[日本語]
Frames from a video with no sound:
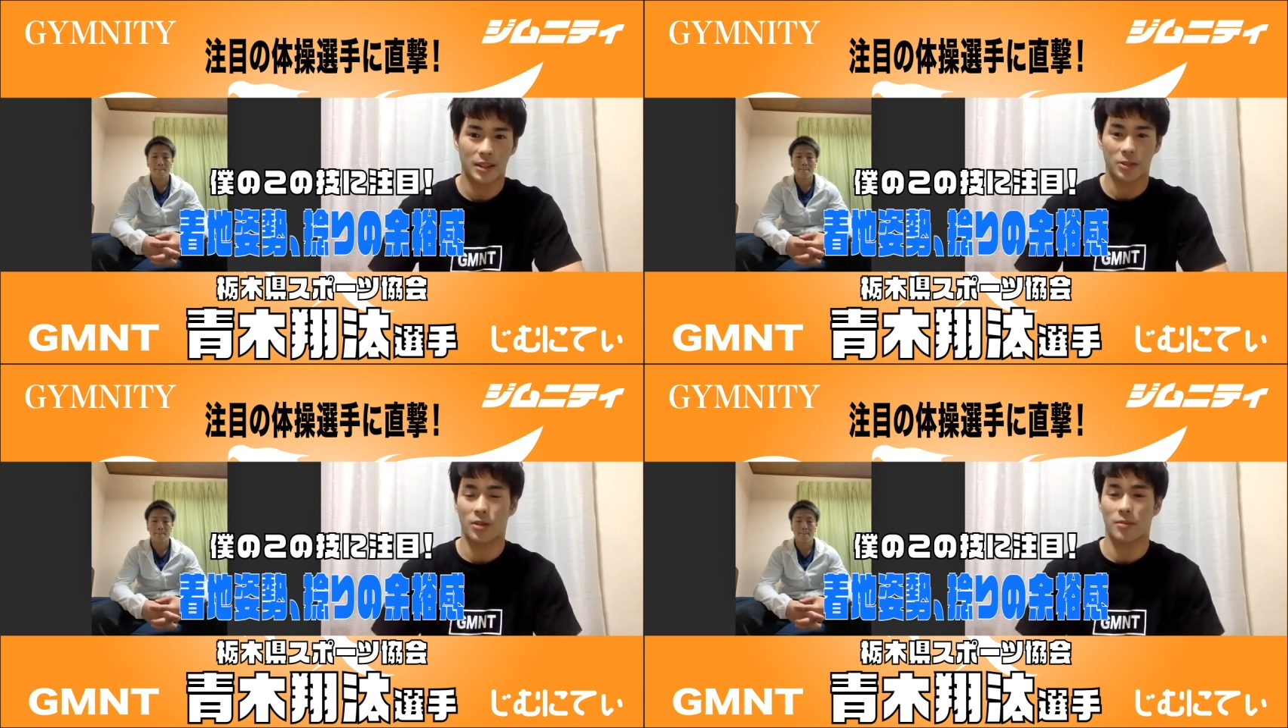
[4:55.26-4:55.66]

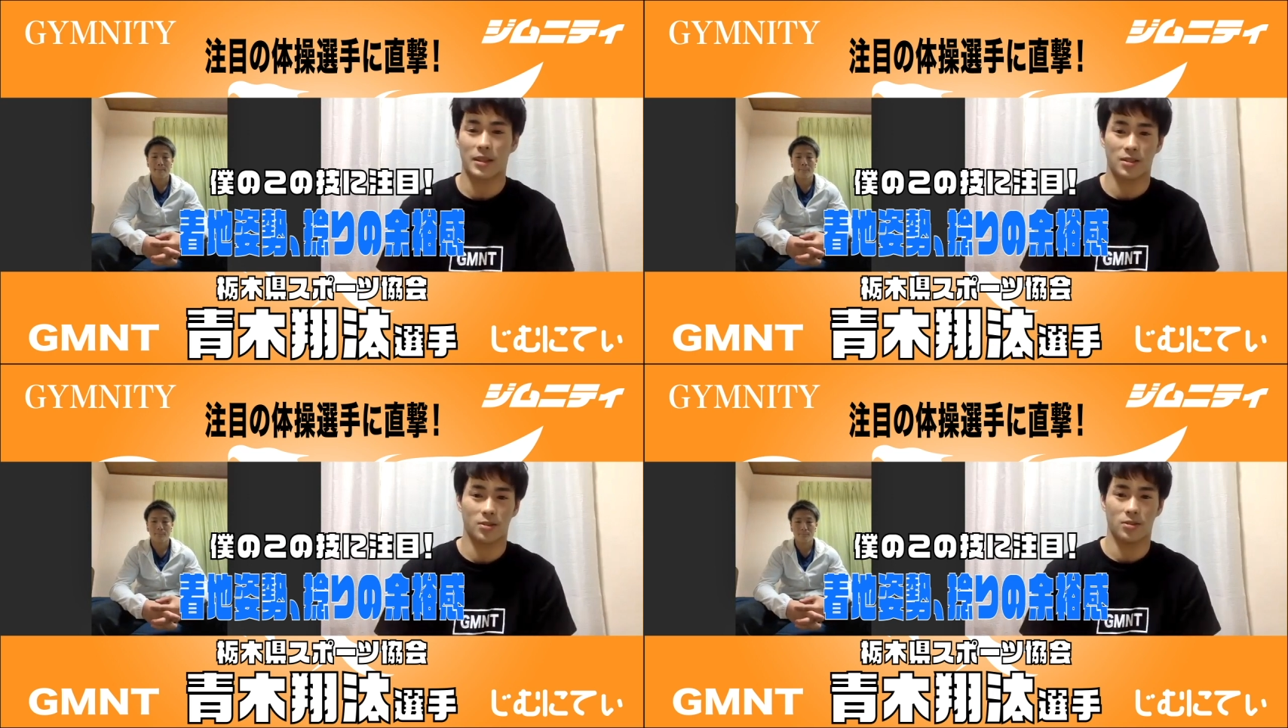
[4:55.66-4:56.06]
例え
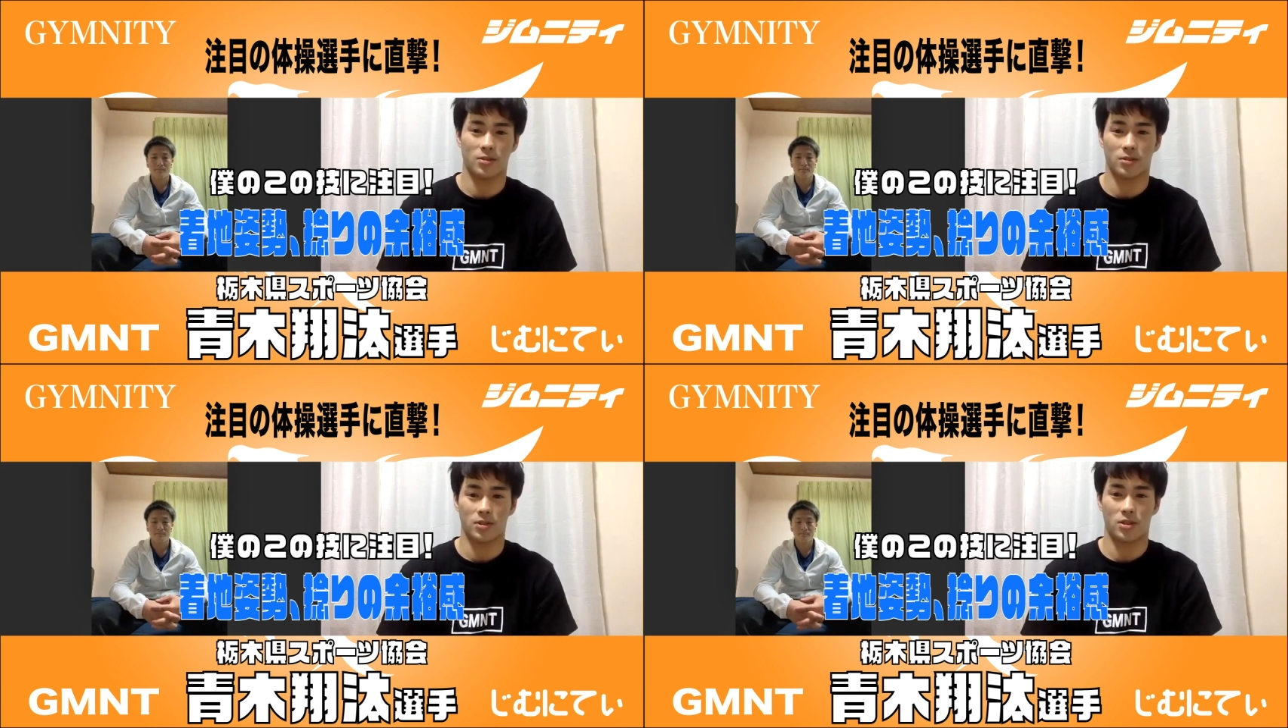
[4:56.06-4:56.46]
ばそ
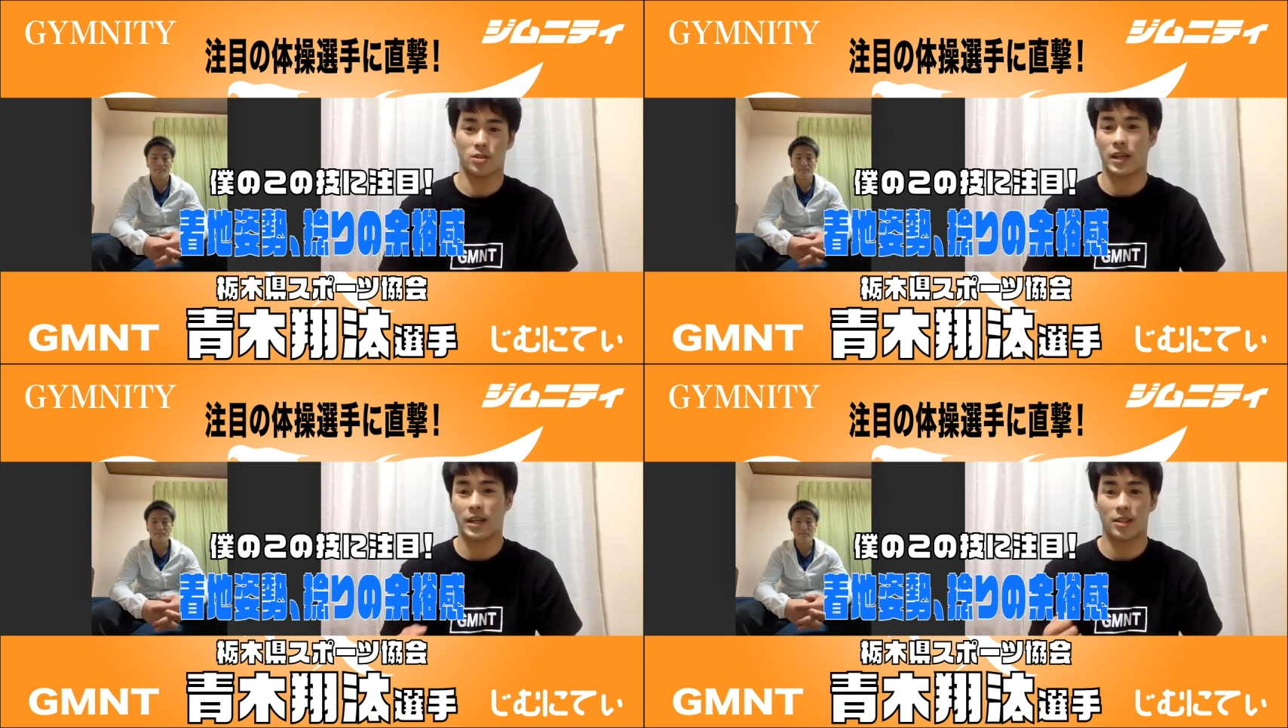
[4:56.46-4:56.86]
の
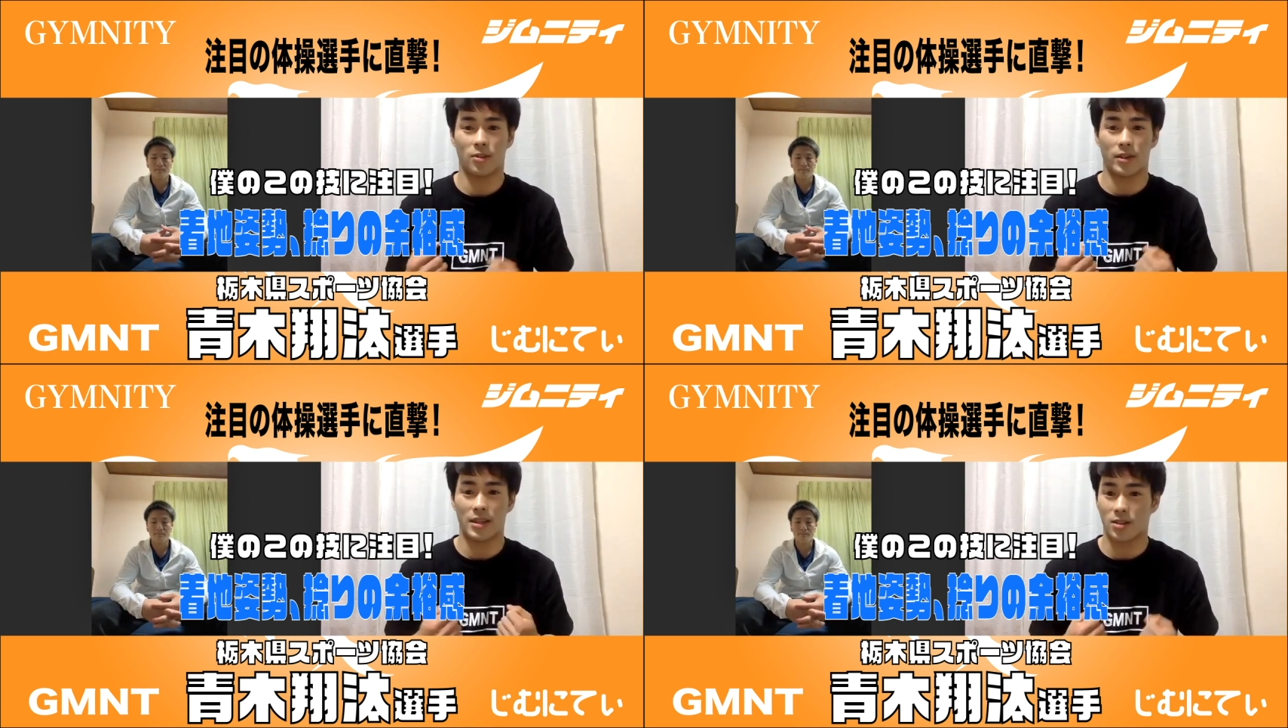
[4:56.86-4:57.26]
宙返り
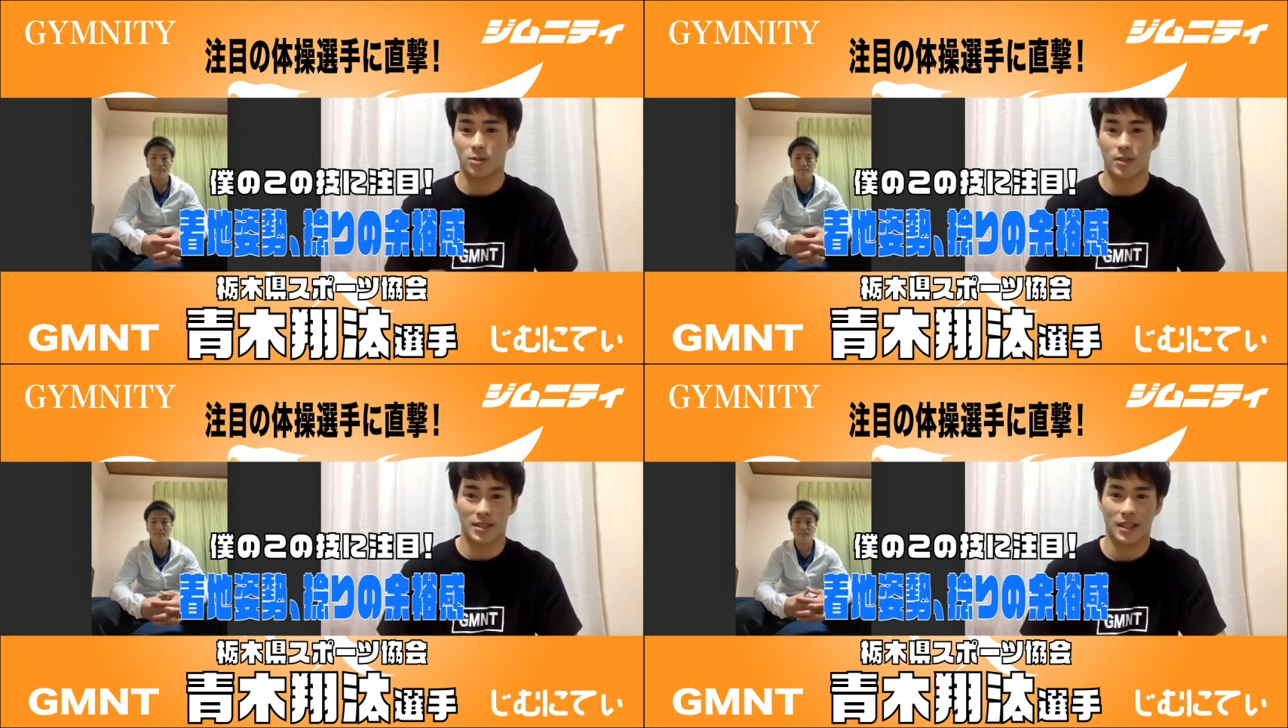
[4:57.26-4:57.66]
の連
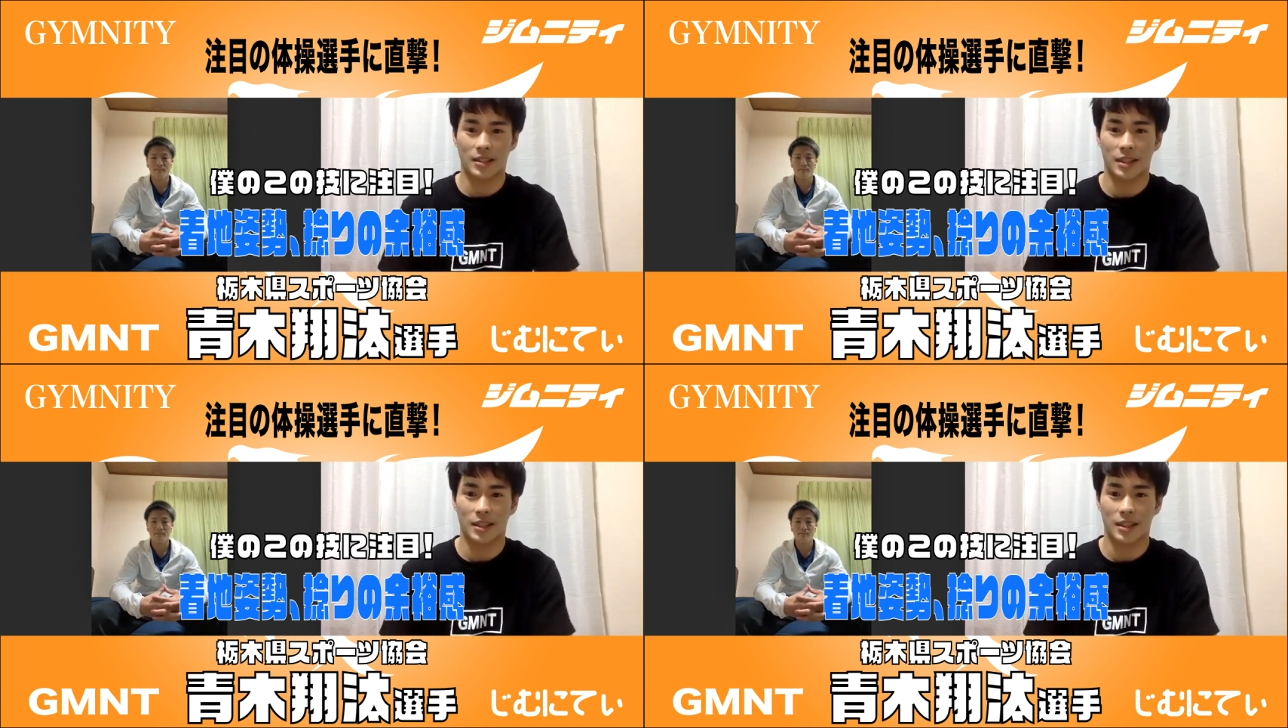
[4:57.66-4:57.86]
続技だっ